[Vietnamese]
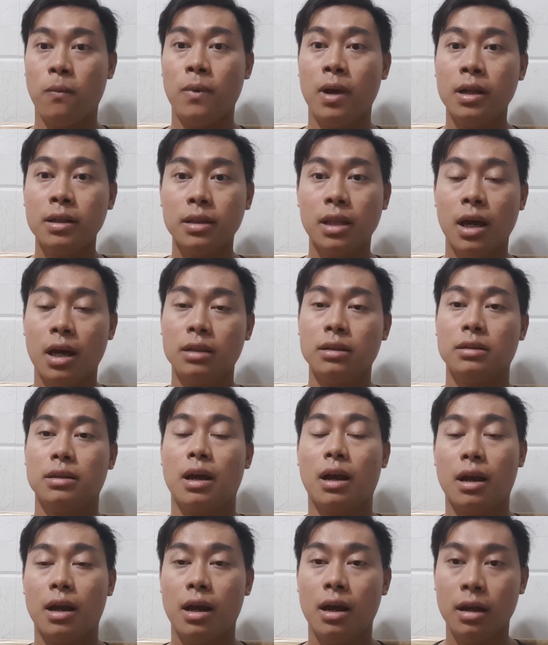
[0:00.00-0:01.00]
hít hết
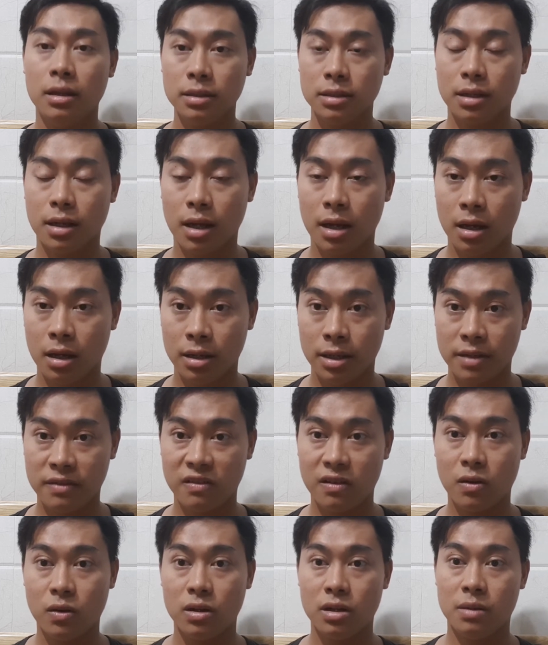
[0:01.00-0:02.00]
thật hết hơi
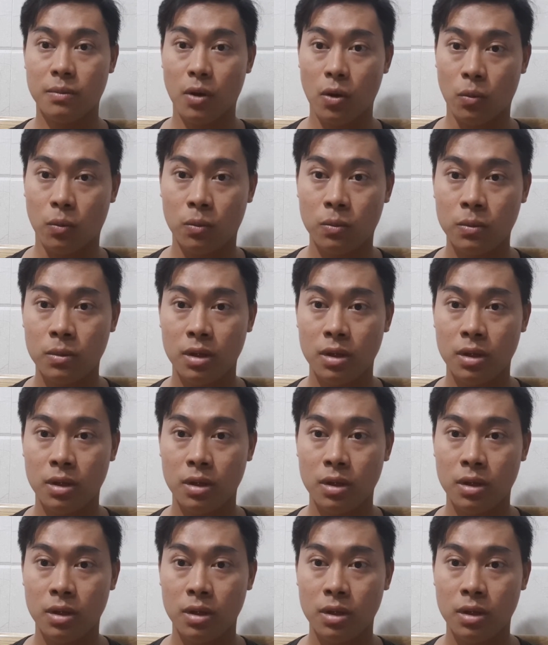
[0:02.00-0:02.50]
hơi bụng